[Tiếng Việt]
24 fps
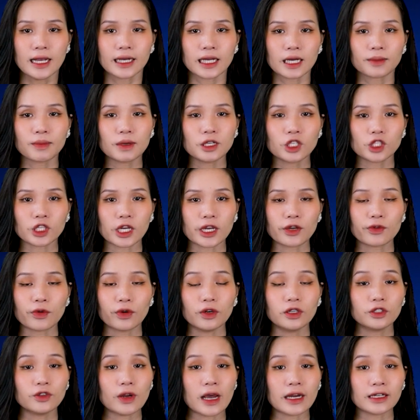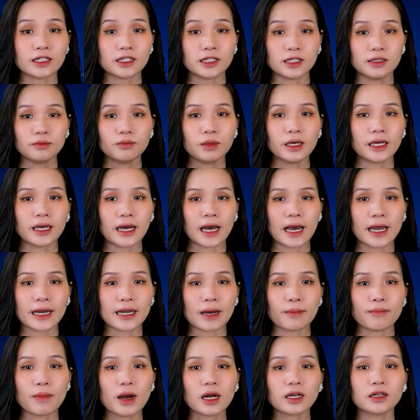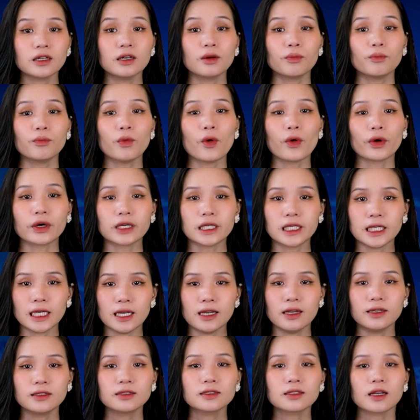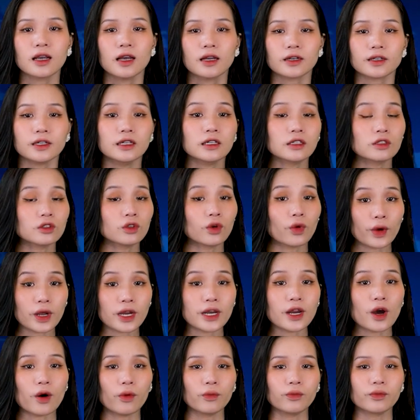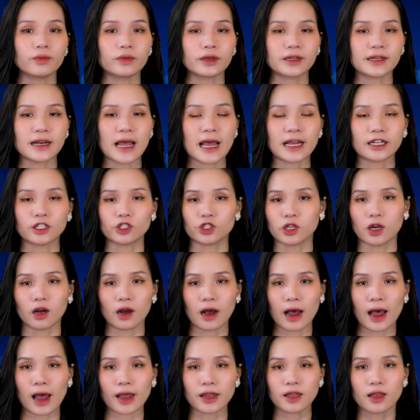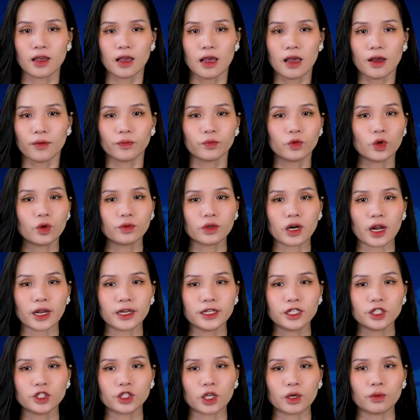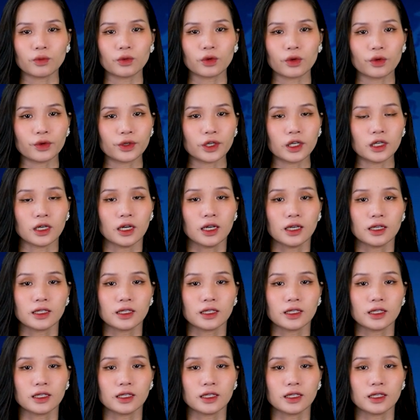Các binh sĩ của Lữ đoàn 92 đã bắt được một người lính được huy động đang sợ hãi, run rẩy trong khu rừng